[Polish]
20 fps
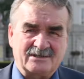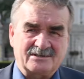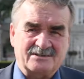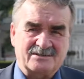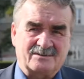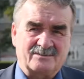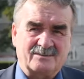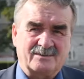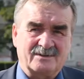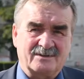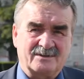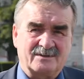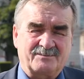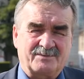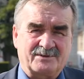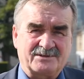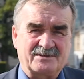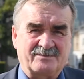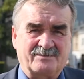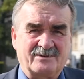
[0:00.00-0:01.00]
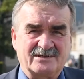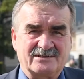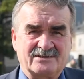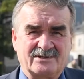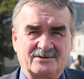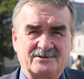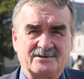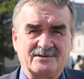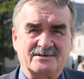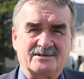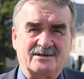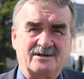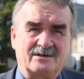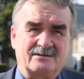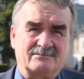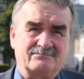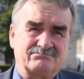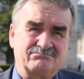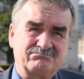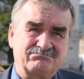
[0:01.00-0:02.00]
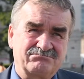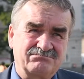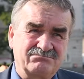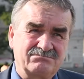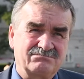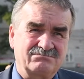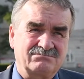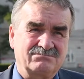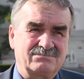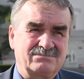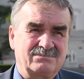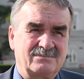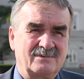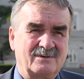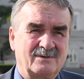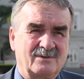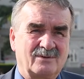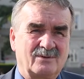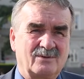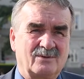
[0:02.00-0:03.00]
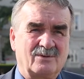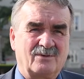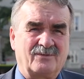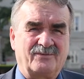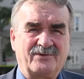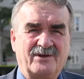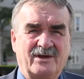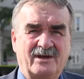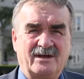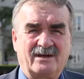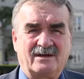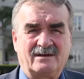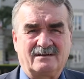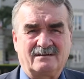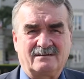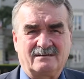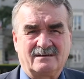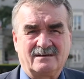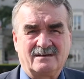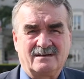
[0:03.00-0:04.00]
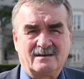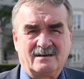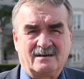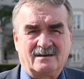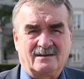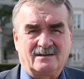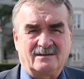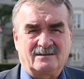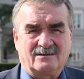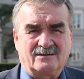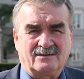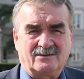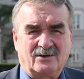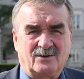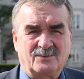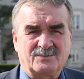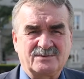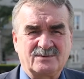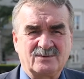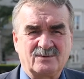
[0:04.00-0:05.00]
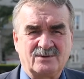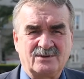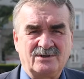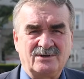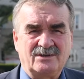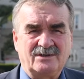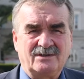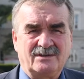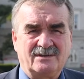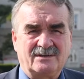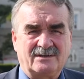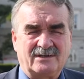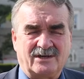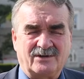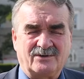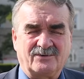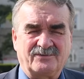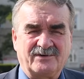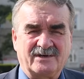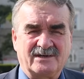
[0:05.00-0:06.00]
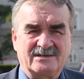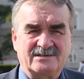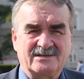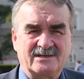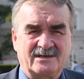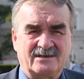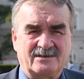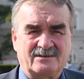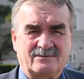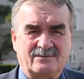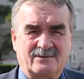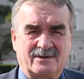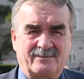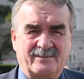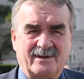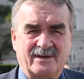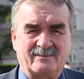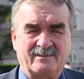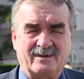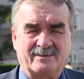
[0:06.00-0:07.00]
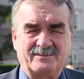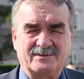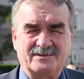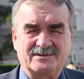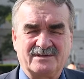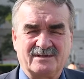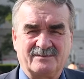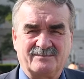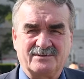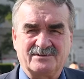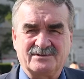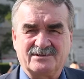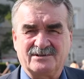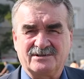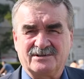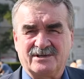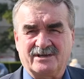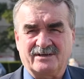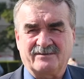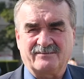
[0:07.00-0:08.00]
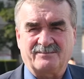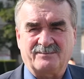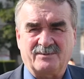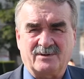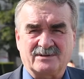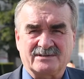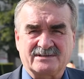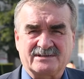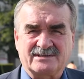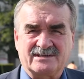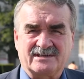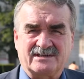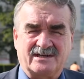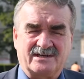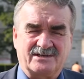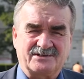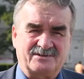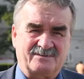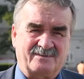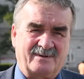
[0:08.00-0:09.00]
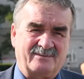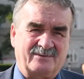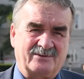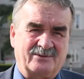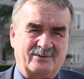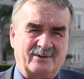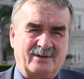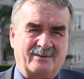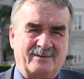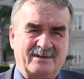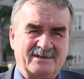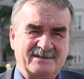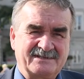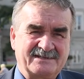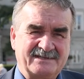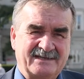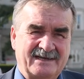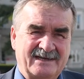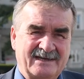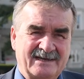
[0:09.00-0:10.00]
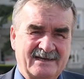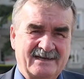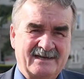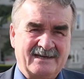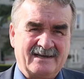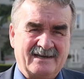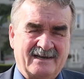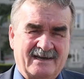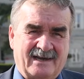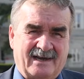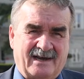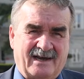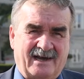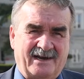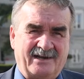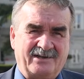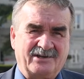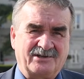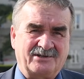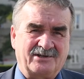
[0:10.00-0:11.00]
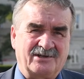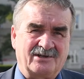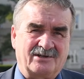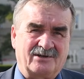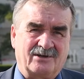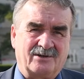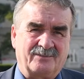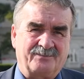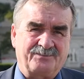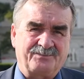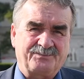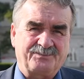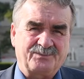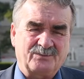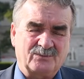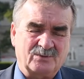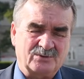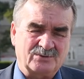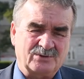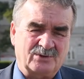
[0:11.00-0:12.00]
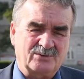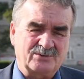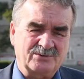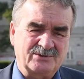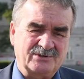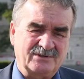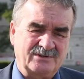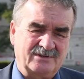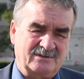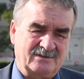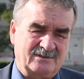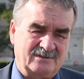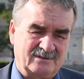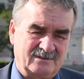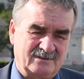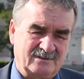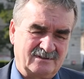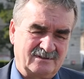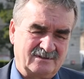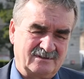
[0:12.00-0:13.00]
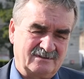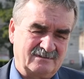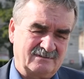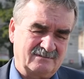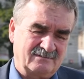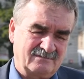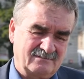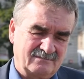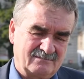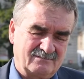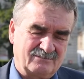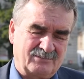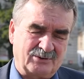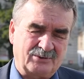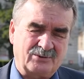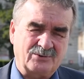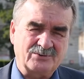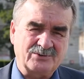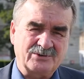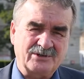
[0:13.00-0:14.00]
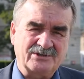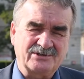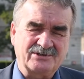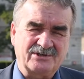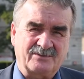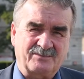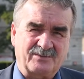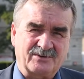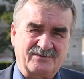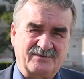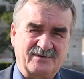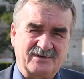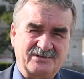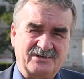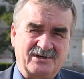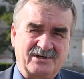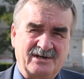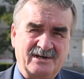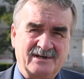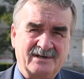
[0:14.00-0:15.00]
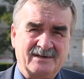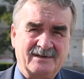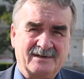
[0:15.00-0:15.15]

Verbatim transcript: są e, potrzebne jest lotnisko, głównie do obsługi targów Kielce, które mają ambicje być liderem w Polsce. Na razie mamy drugie miejsce, ale nie tylko. Dużo ludzi e, podróżuje dzisiaj po świecie.